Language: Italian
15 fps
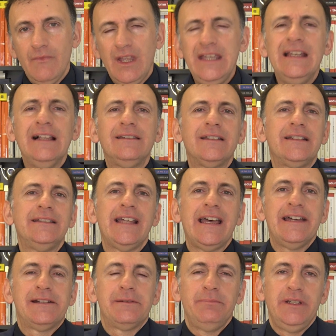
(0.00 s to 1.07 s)
In altri
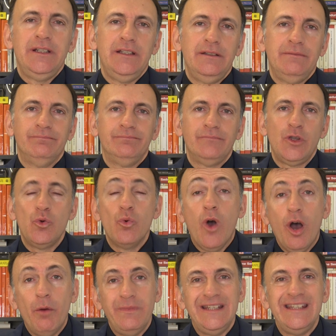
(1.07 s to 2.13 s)
termini, gli
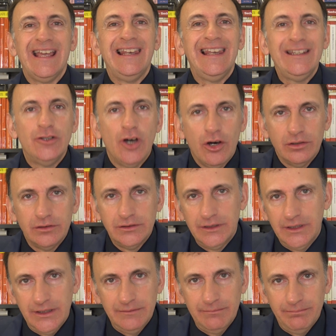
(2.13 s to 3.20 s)
uomini e le
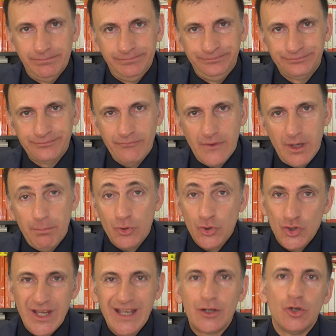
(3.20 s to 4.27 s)
donne
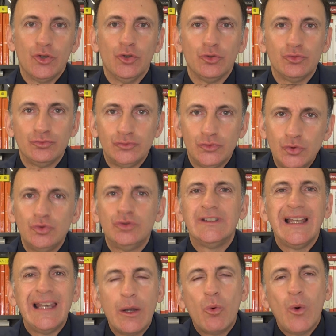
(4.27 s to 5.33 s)
posseggono
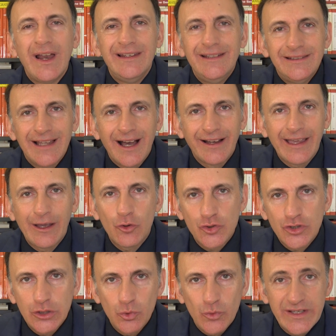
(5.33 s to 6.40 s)
tutte le qualità che
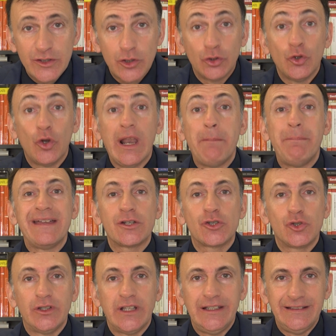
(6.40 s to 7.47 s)
costituiscono la
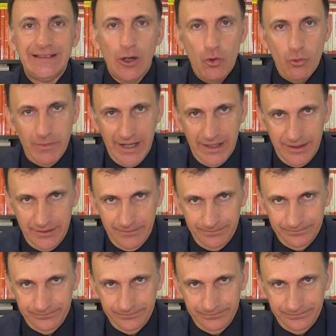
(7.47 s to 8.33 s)
personalità umana.